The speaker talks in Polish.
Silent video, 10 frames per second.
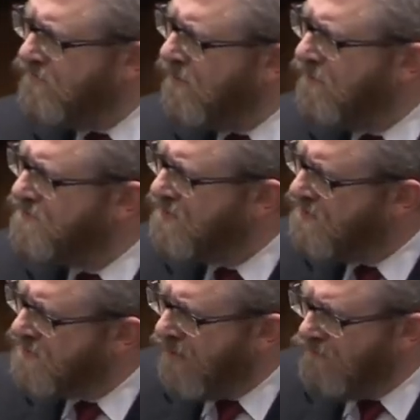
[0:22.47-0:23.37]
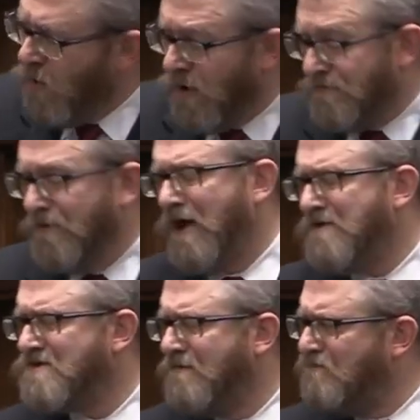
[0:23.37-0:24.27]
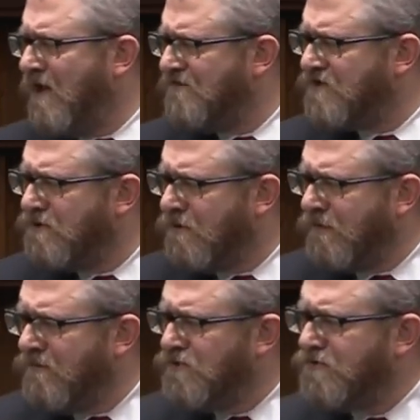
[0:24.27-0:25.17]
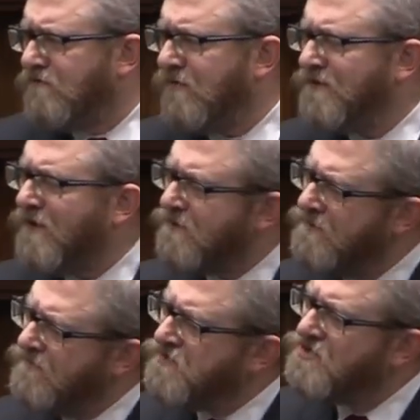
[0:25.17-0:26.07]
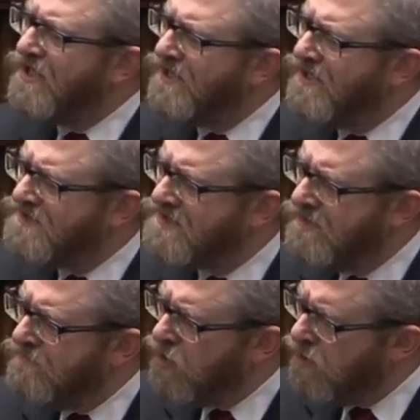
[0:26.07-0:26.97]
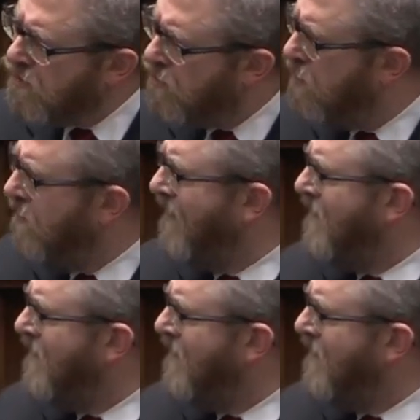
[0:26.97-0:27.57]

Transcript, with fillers: tego systemu. No ja jestem pierwszy do remontowania, kiedy w 2014 roku